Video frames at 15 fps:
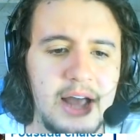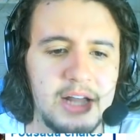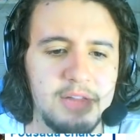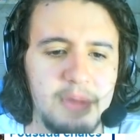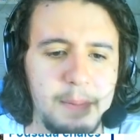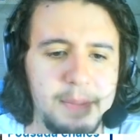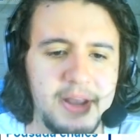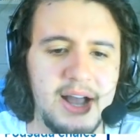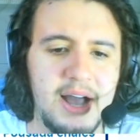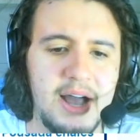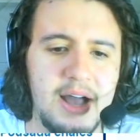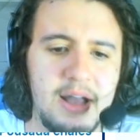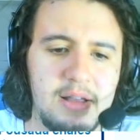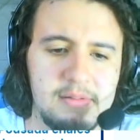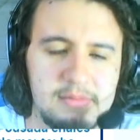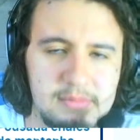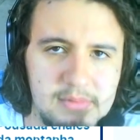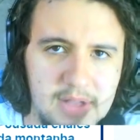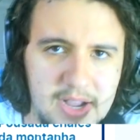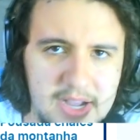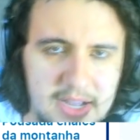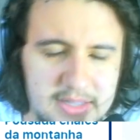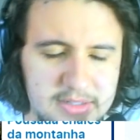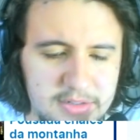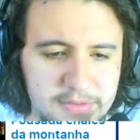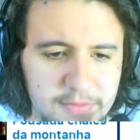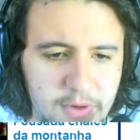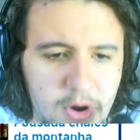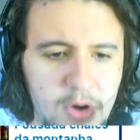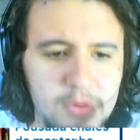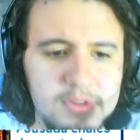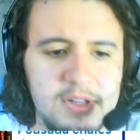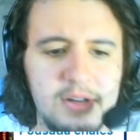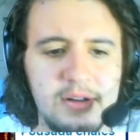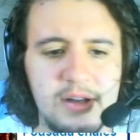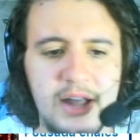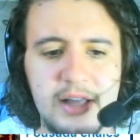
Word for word: aí tu vai pegar a carta de volta,